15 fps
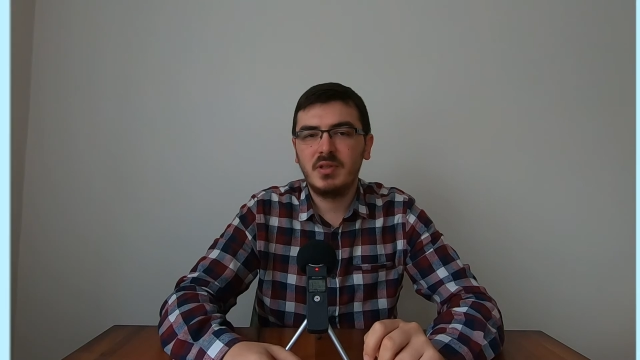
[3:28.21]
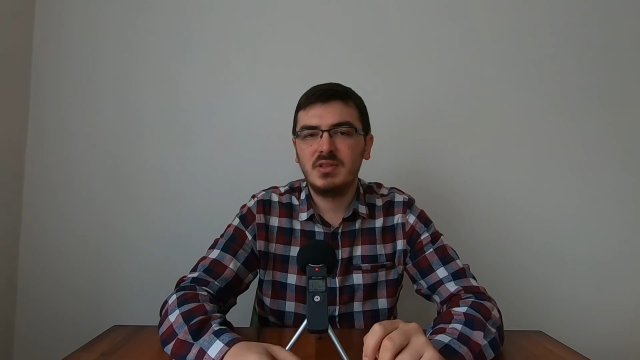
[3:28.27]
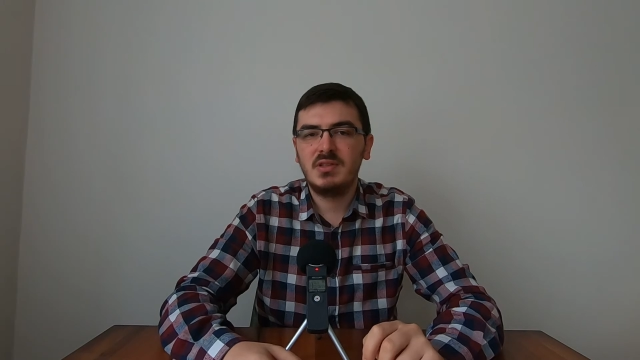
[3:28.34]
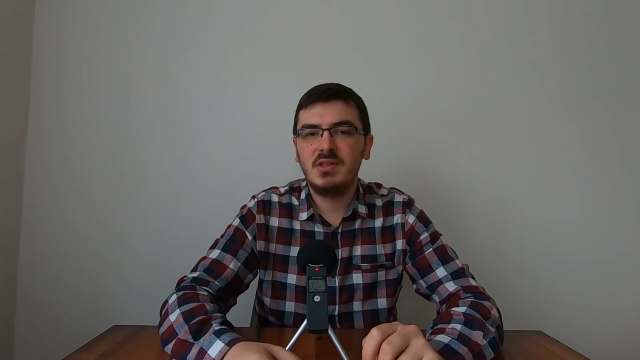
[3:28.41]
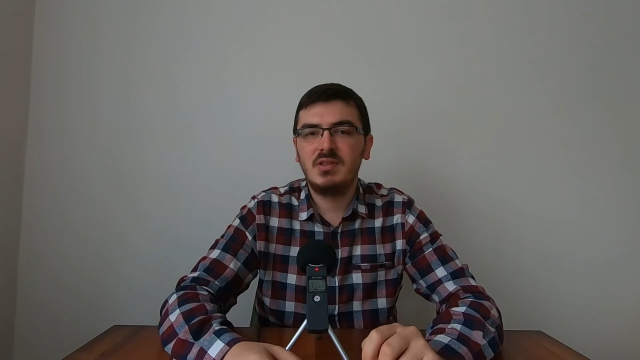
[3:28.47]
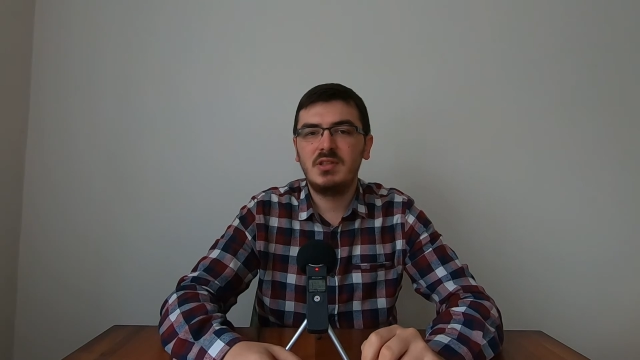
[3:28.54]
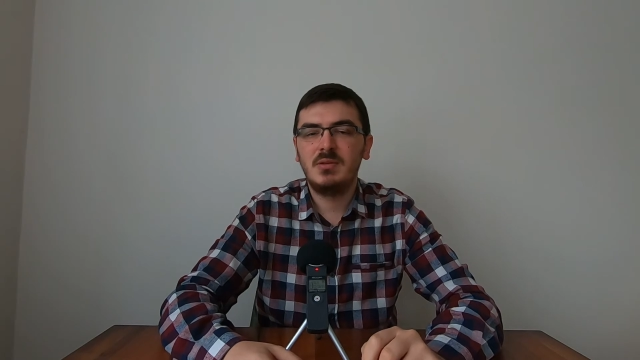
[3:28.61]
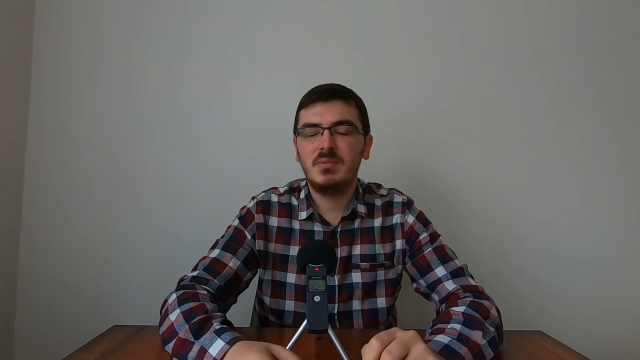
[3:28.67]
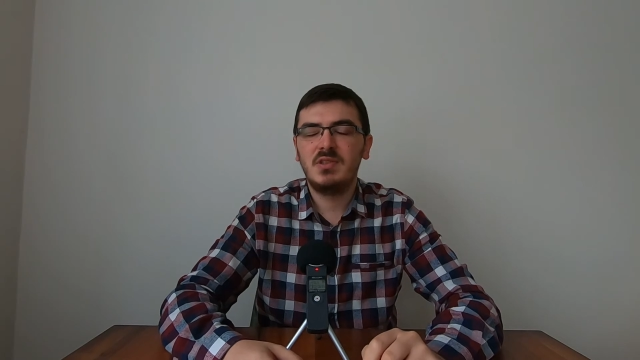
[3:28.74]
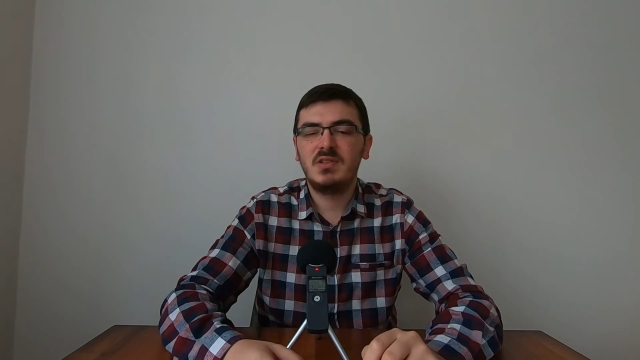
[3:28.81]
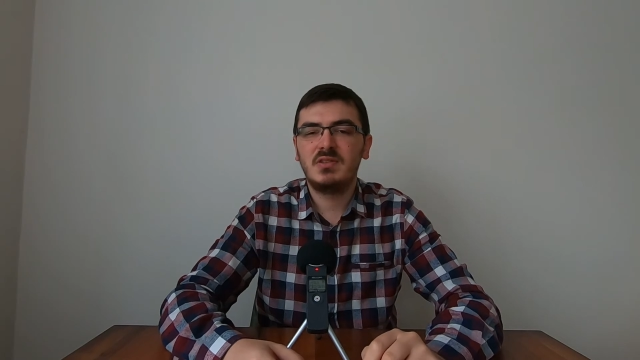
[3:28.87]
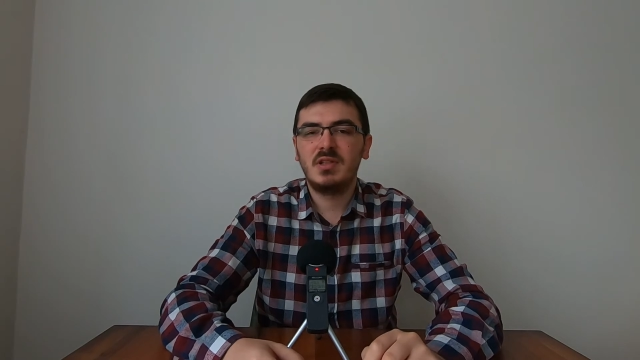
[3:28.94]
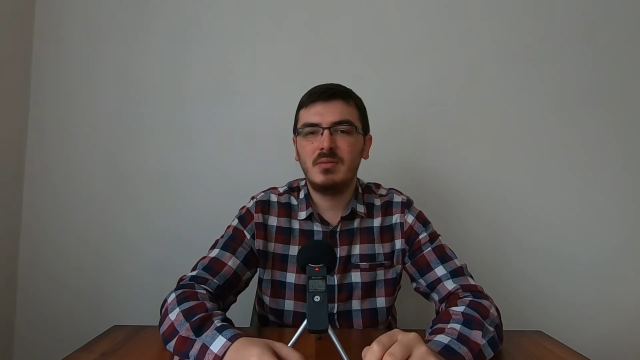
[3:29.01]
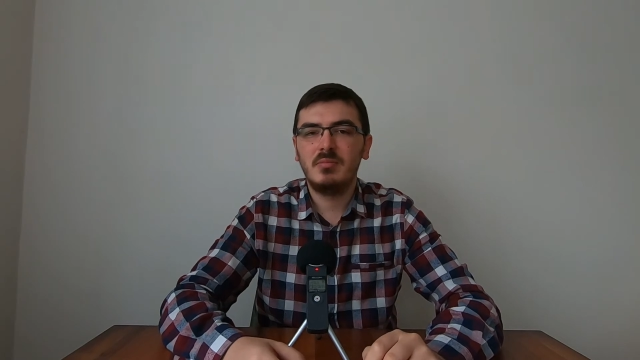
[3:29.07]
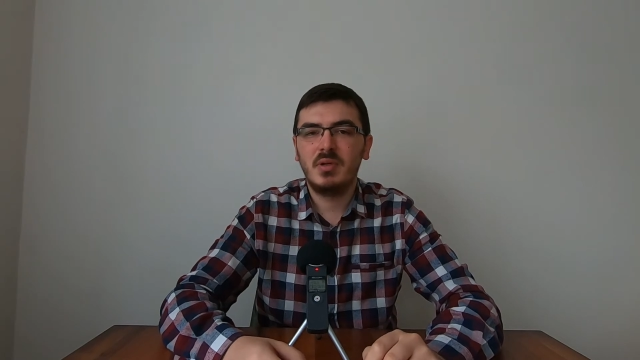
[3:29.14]
bahsettiğim
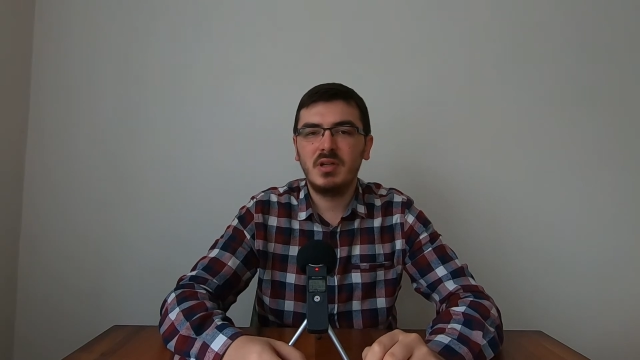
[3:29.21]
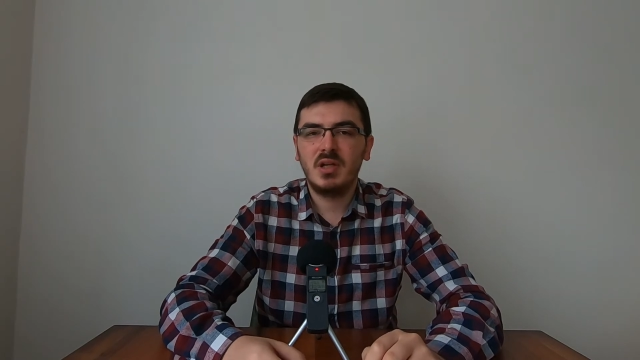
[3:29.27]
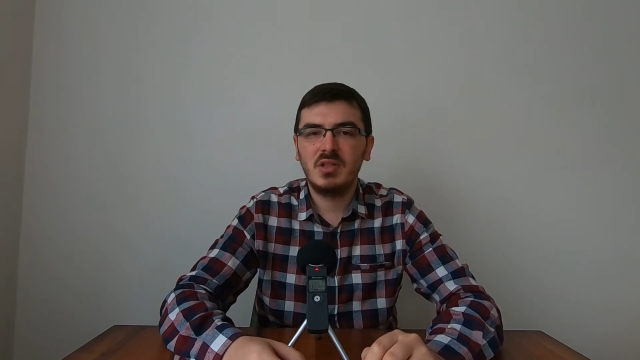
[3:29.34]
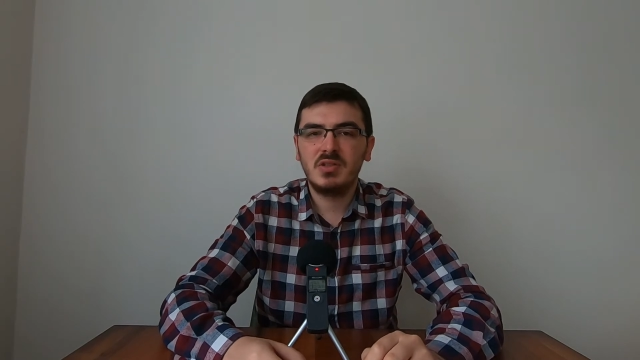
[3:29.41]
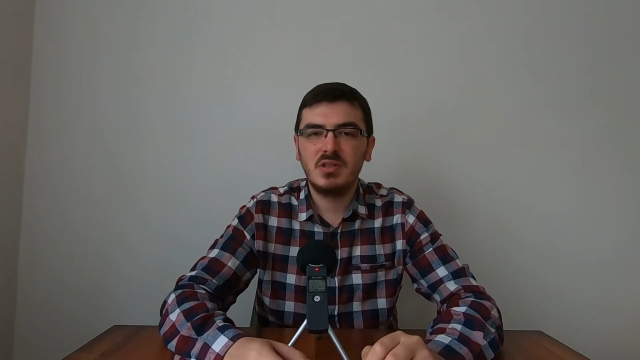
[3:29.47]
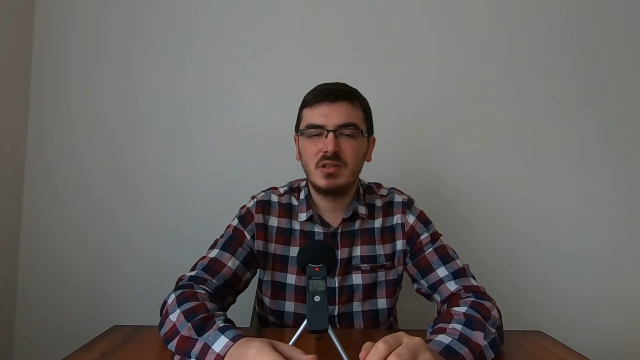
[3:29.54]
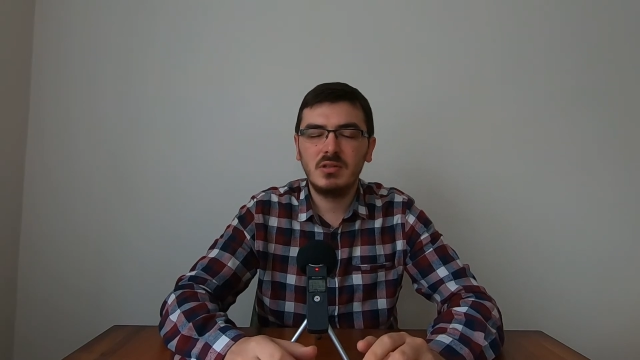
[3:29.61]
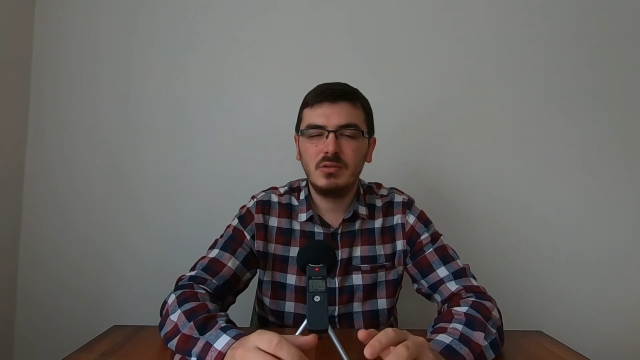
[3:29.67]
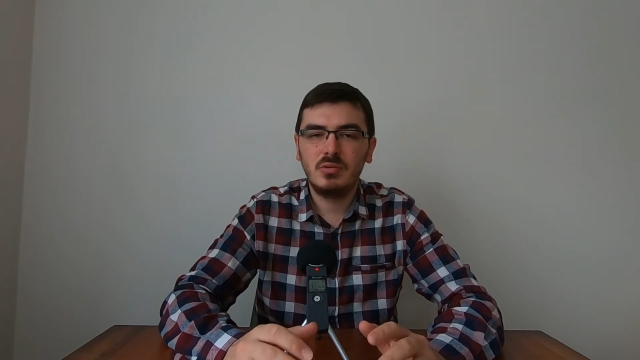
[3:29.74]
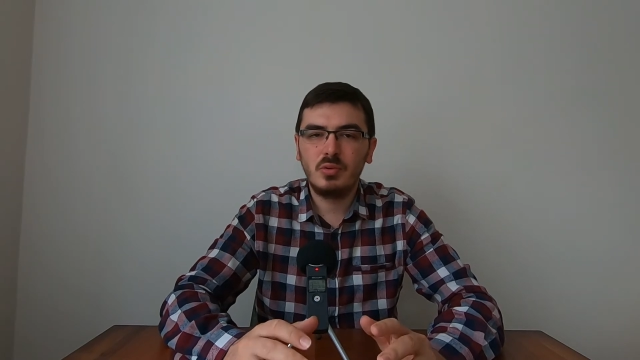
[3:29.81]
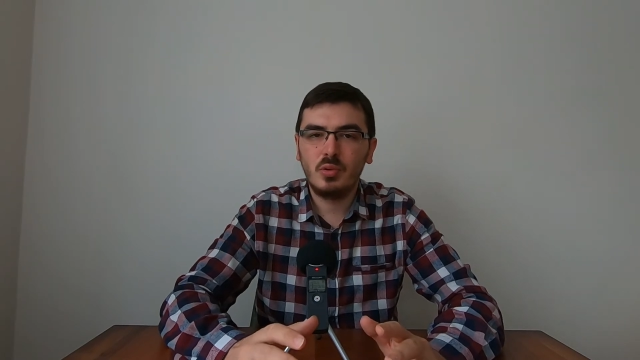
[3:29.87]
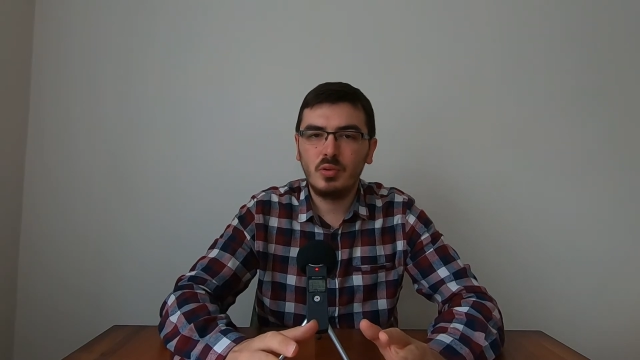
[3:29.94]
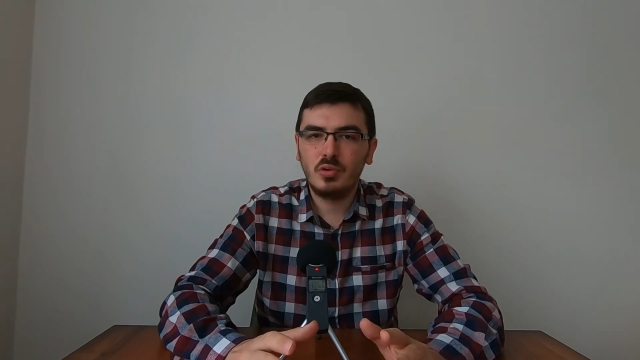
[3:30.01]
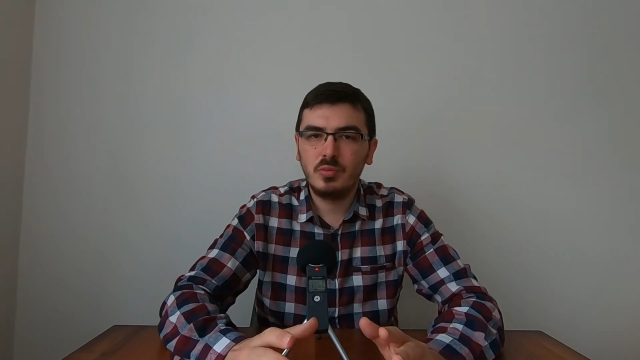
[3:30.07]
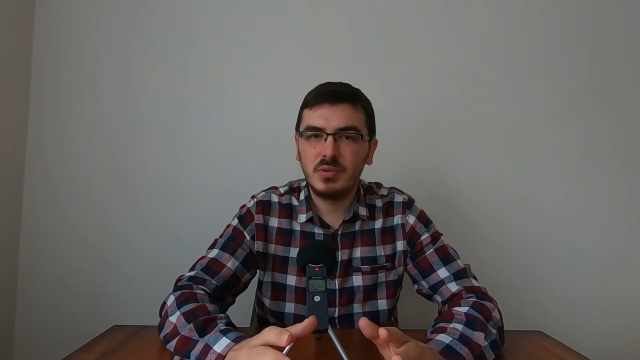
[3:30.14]
sistem bagajların
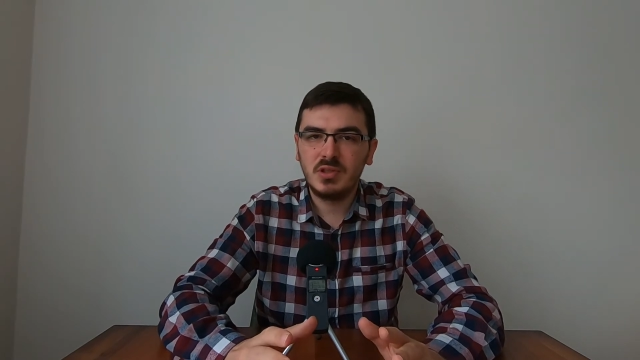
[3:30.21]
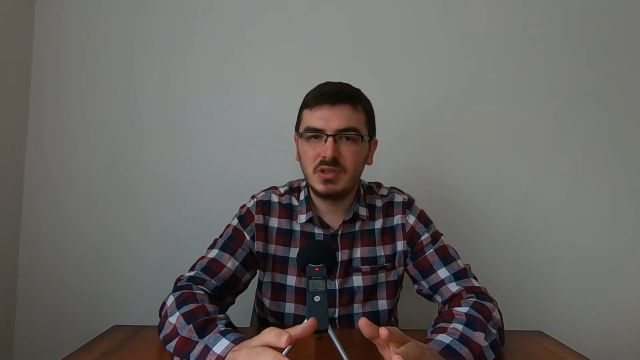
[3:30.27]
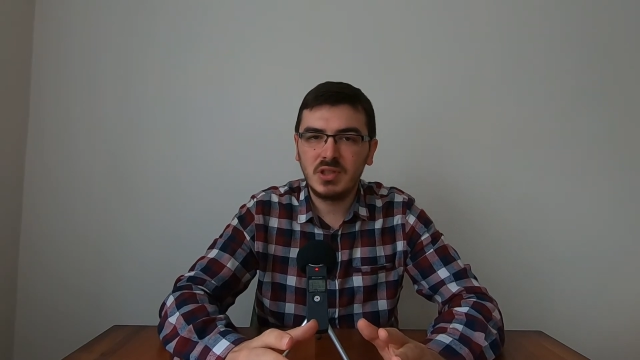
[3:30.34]
doğru bir